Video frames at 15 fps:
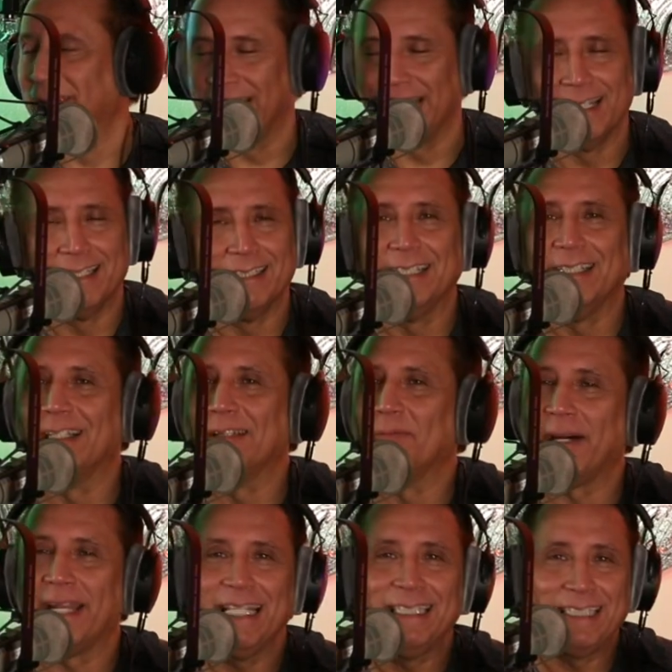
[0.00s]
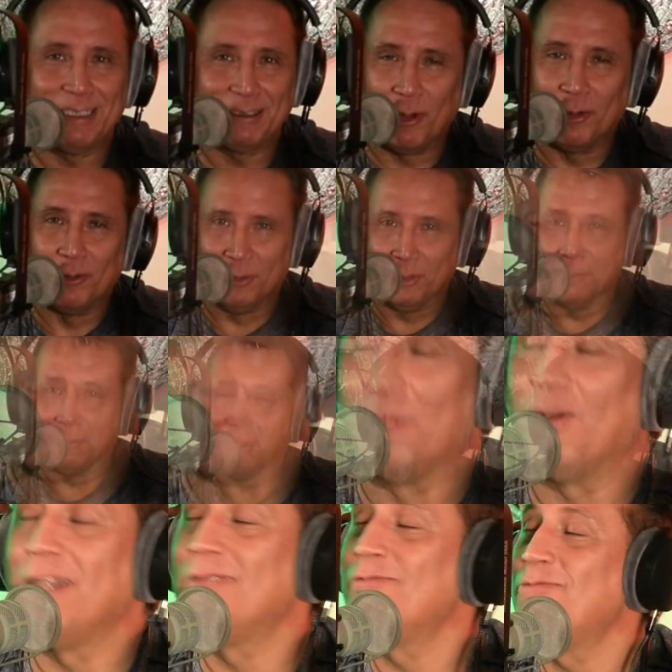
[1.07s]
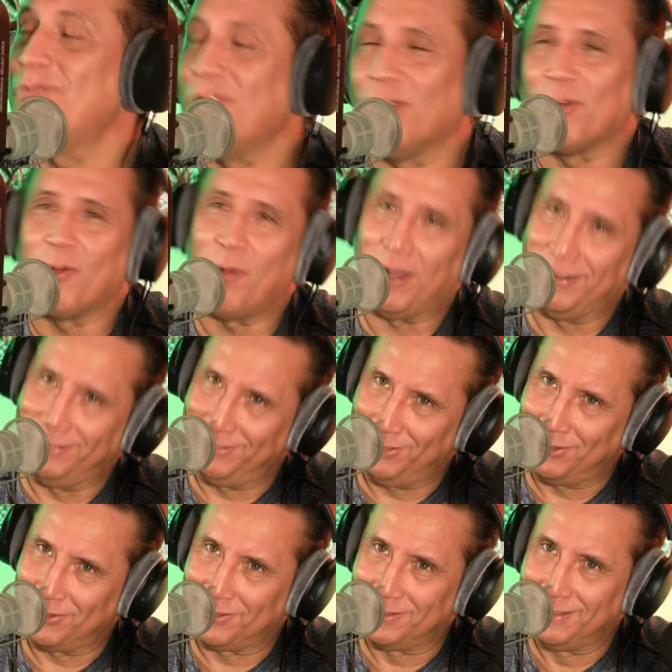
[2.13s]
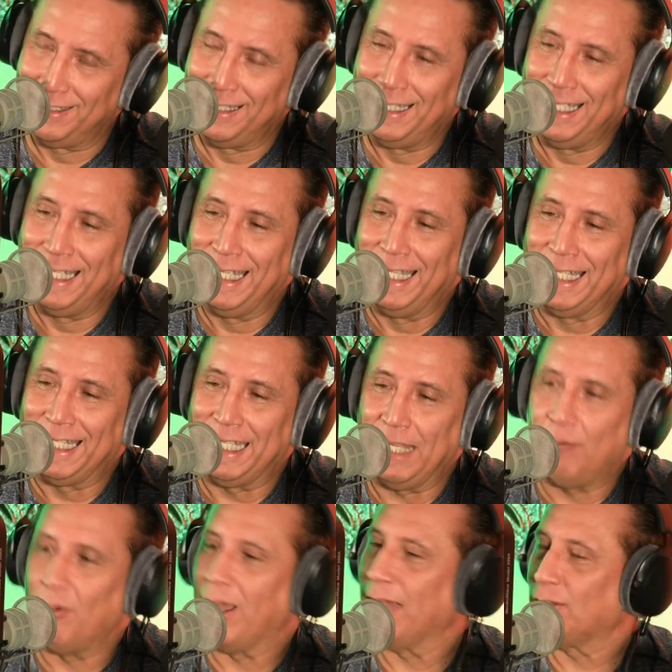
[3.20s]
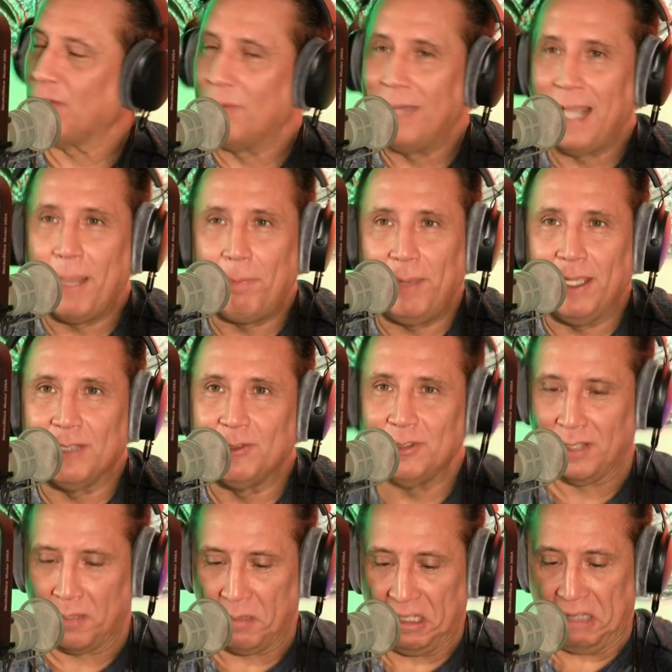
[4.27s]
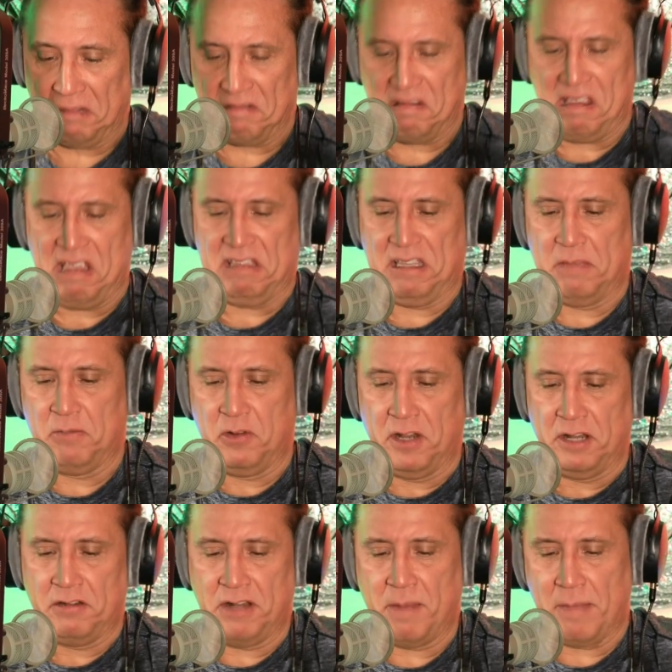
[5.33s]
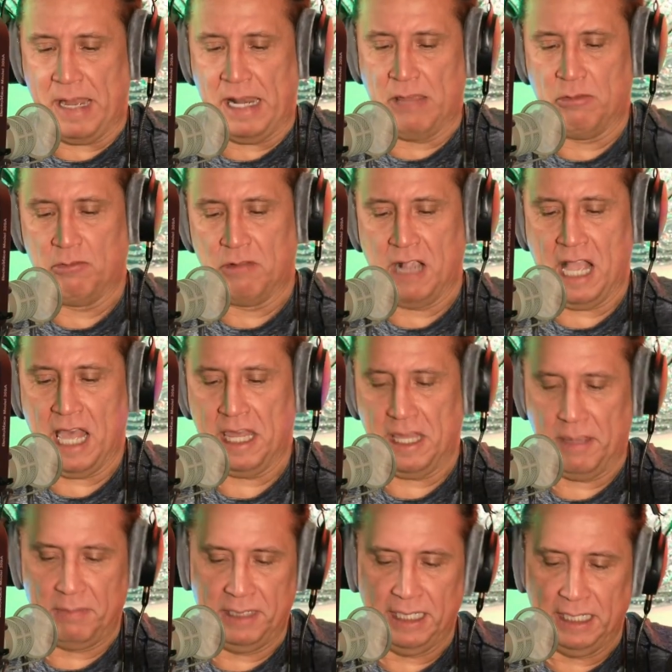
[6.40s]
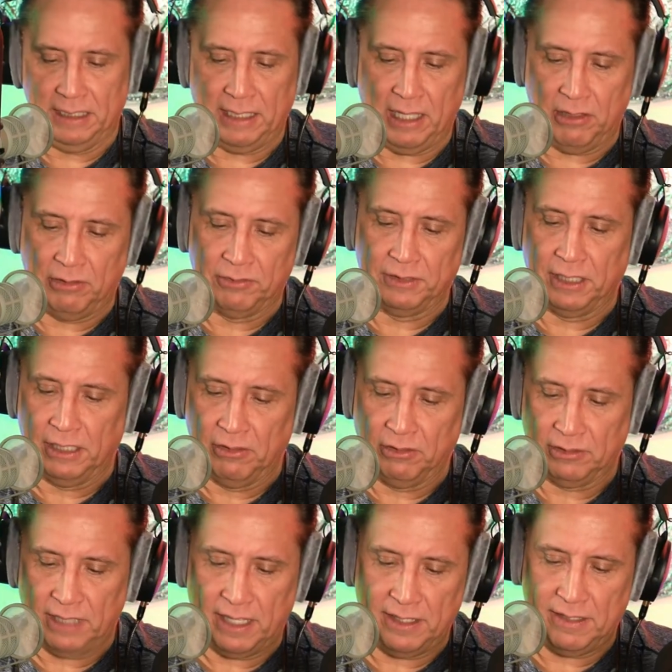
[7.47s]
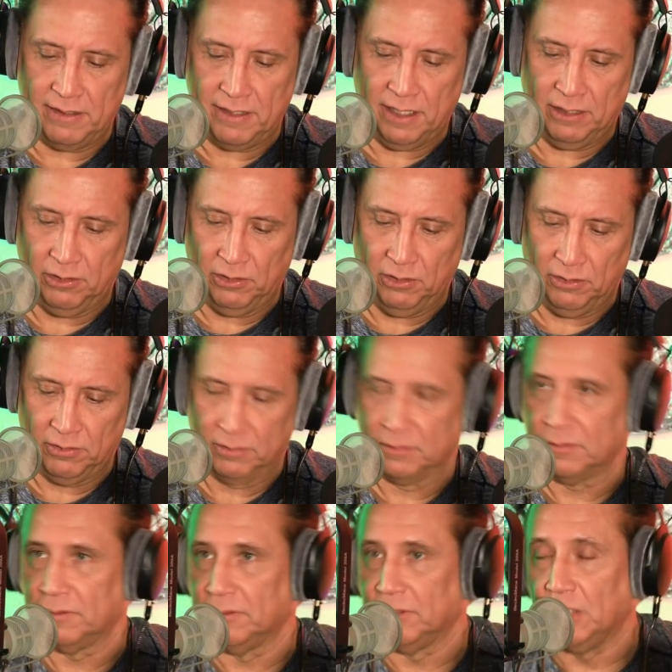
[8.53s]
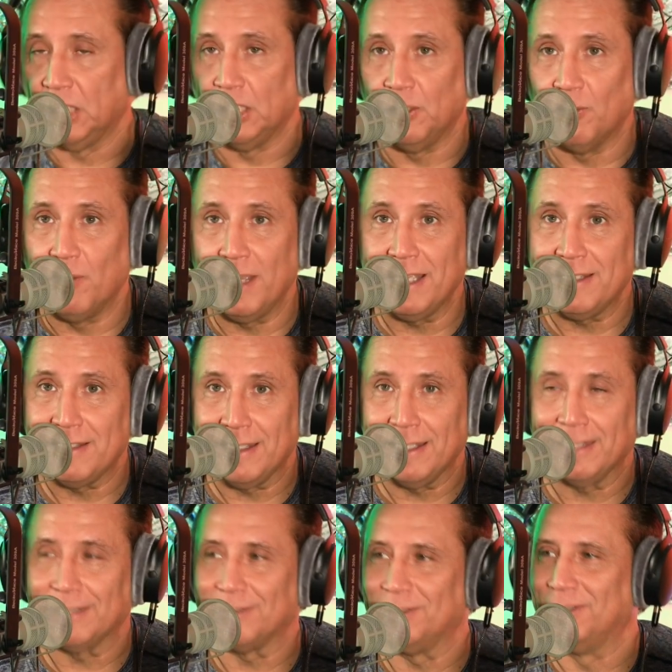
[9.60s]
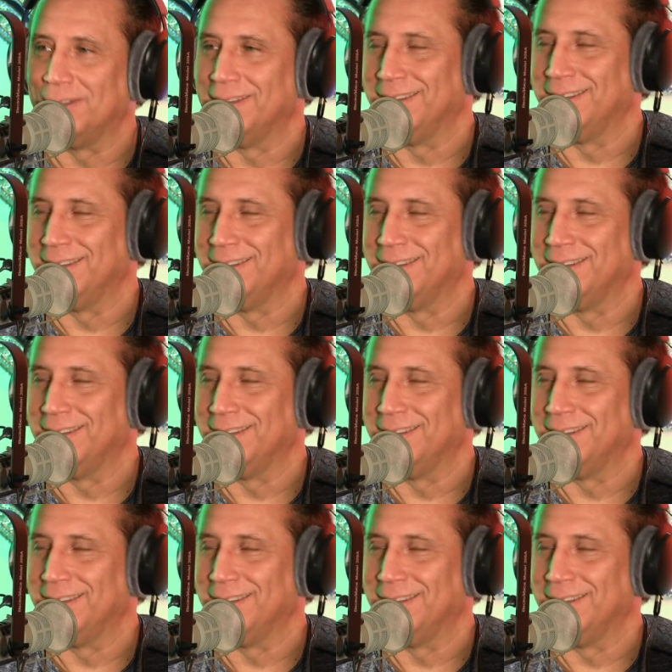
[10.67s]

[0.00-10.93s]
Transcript: Mira, parece tonto, pero hay unos cuantos que lo toman a pecho y de repente, esa mujer una maleducada, mira hasta dónde lo está diciendo. Y no es cierto.